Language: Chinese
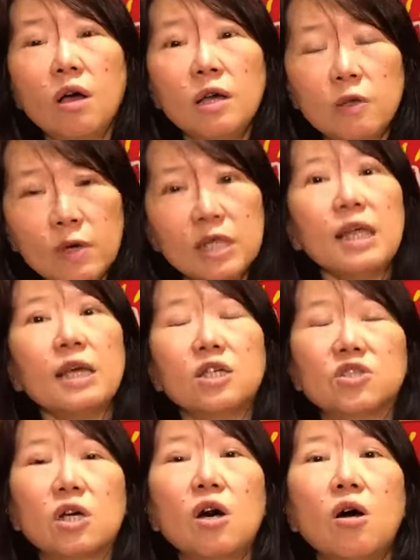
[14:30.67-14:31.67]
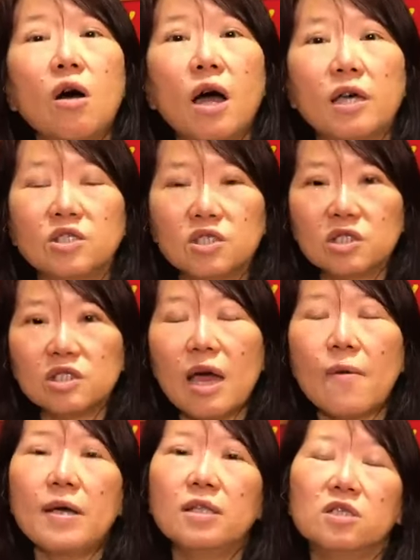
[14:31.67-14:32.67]
因为那个时候哈，其实
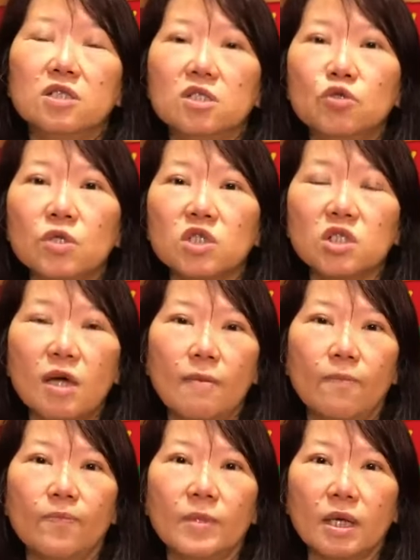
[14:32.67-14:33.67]
台湾的资讯是很。